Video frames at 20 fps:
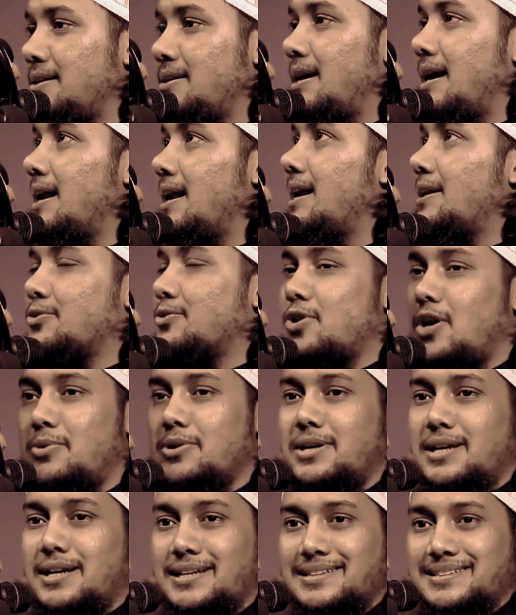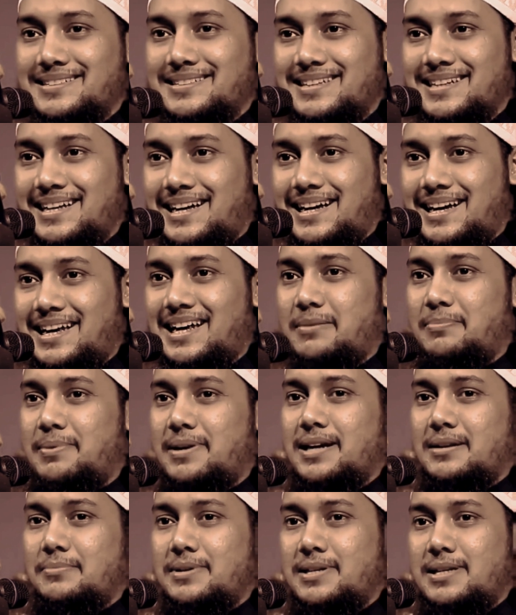যে আল্লাহর তো খবর নাই আল্লাহ
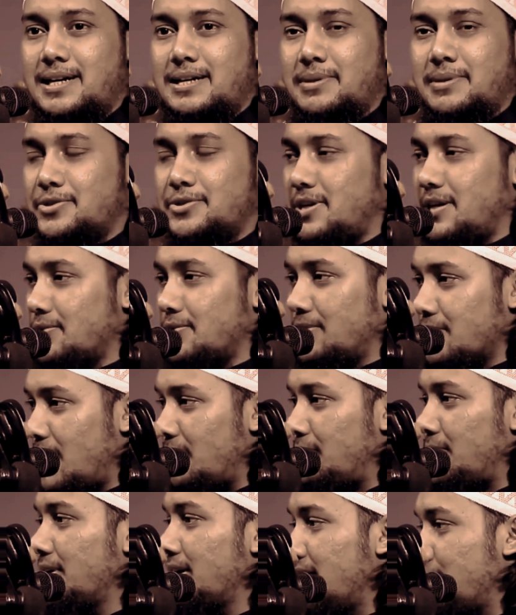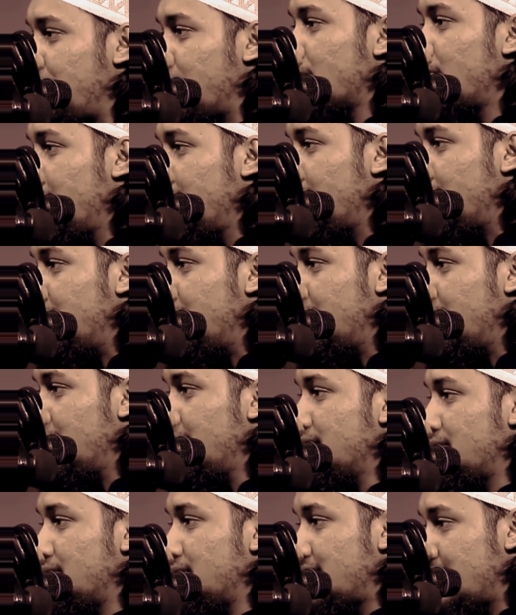পাকের বিধান মেনে চলার কোনো খবরই নাই পরোয়াই নাই
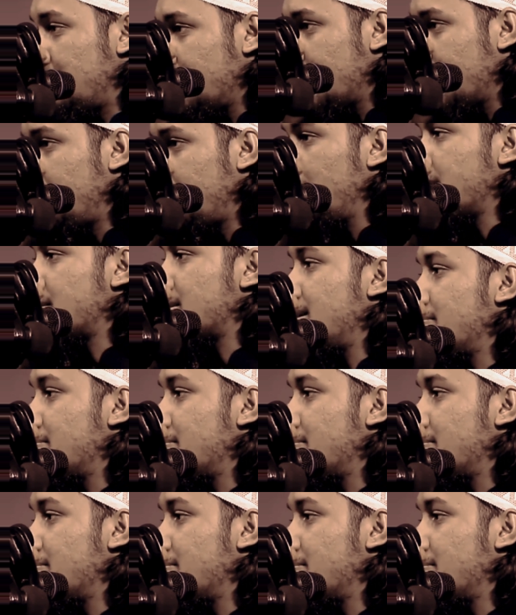সে জানবে কিভাবে